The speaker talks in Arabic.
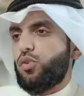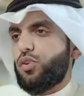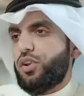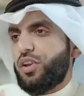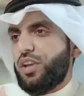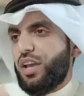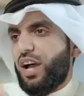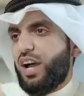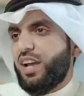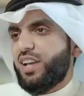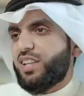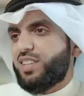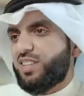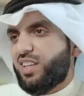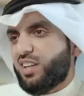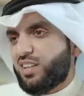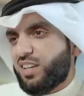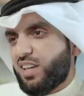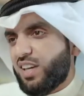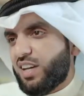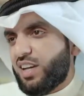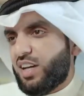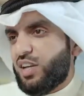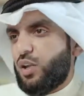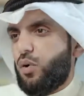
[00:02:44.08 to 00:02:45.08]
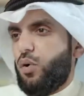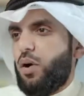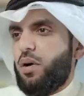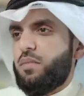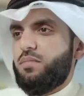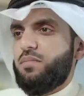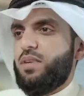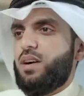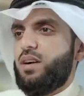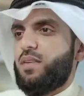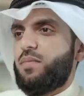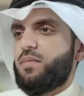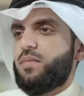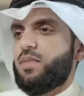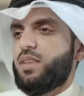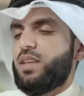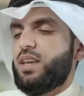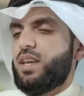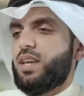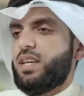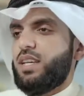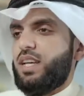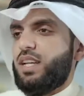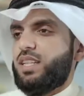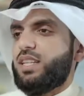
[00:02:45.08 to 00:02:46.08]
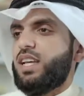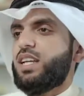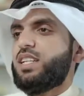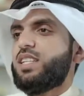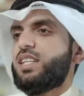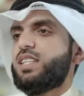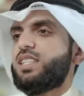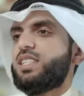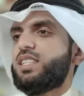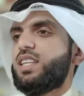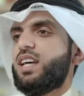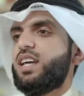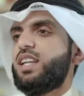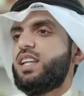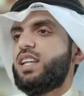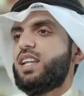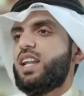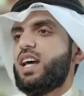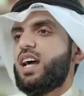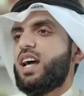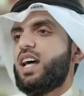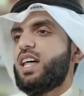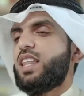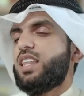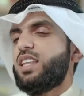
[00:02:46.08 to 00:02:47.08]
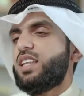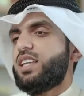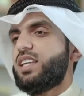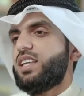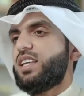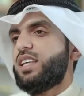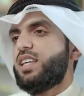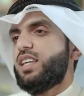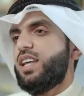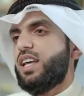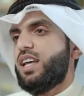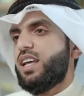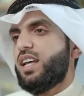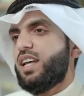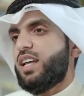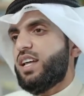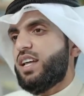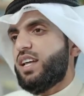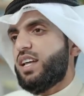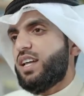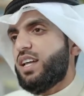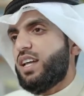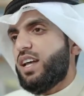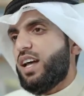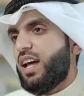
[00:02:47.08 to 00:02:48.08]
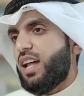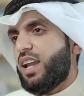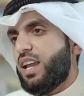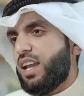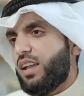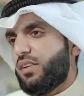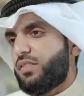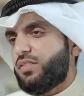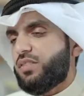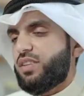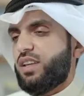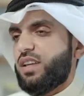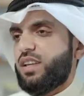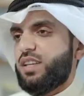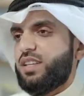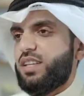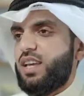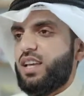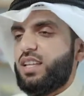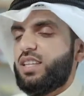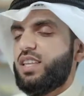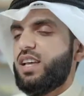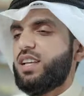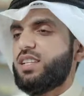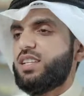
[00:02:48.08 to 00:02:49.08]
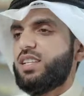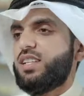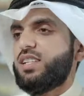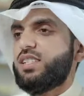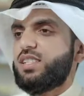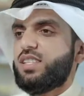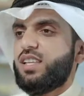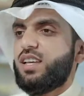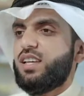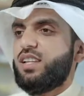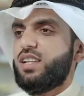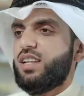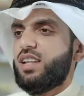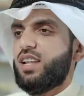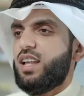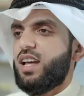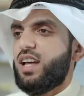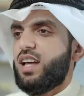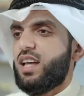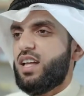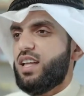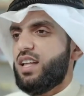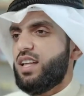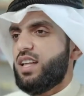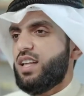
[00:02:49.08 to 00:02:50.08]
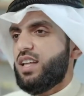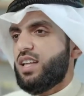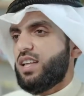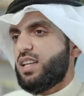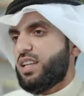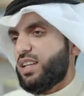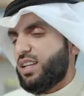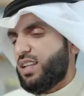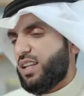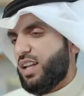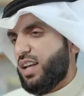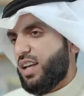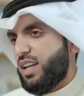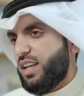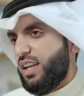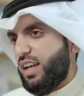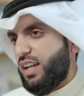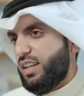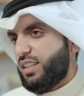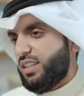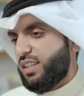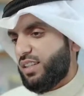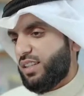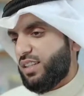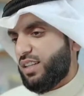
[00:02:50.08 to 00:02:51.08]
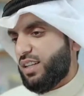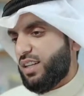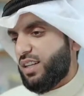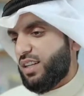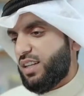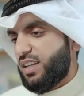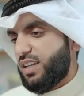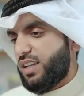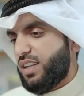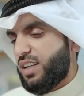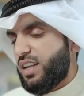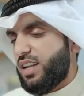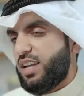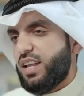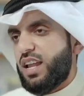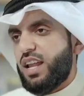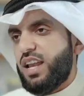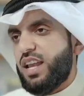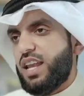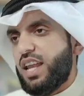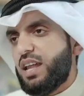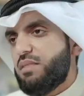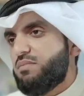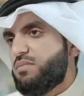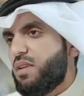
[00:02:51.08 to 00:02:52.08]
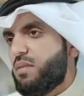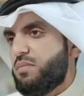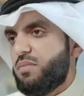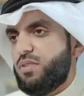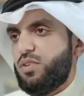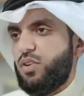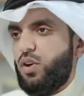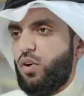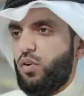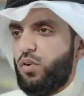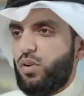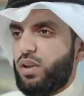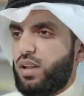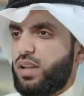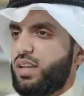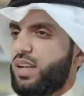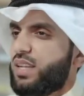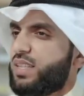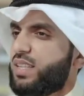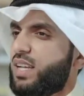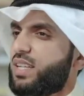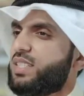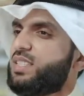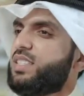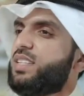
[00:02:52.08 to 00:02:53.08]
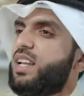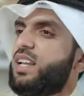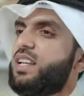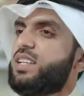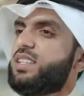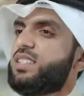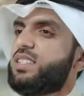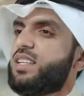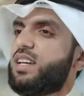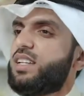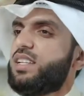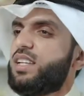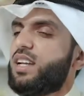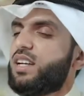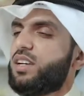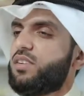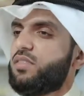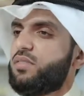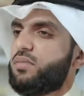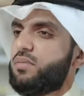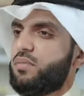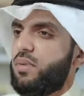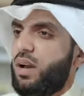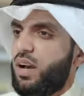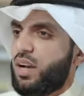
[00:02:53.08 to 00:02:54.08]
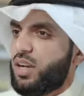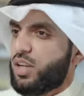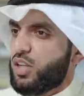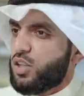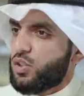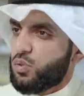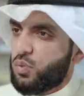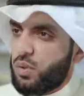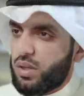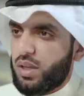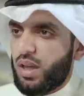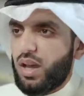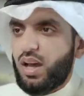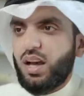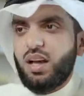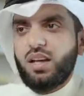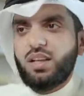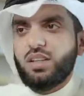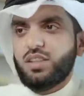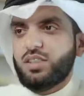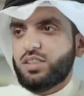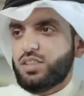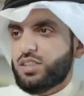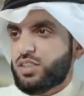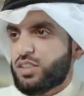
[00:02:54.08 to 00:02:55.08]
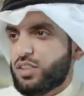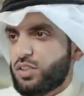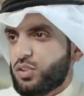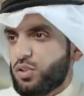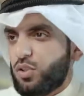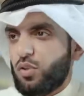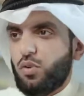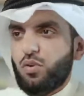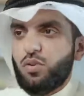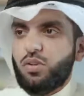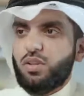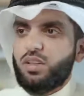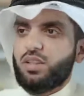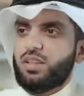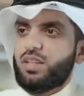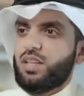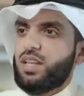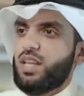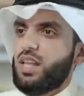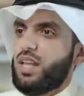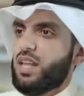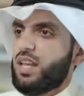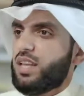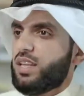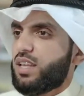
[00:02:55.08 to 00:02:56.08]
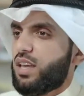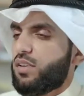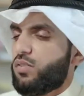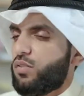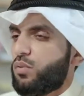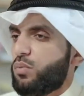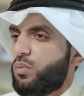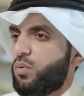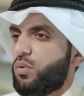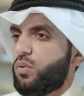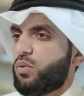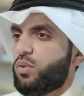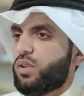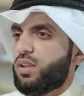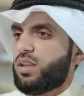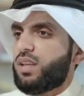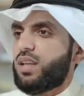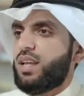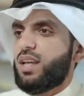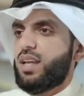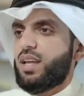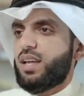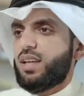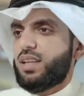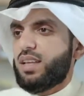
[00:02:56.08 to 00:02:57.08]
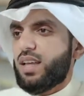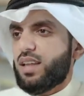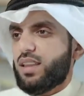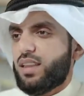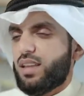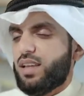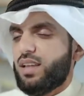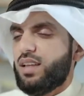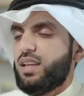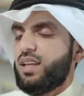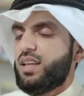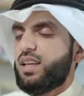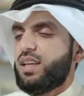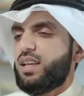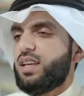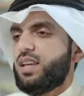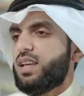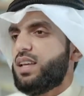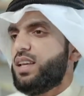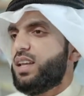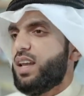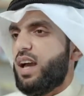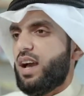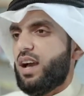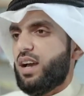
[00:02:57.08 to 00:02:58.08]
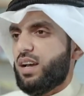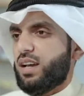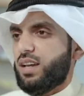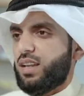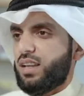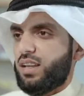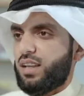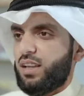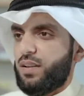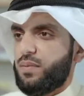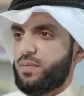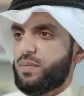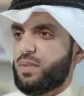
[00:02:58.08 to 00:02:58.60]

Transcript: الرعايه الدقيقه نوعا ما يحتاج الانسان الى هذه اللفته يحتاج الانسان الى الى يعني اللمه من حوله يحتاج الى الانسان يقف معاه شوي ها شلونك كيف امورك كذا إلى آخره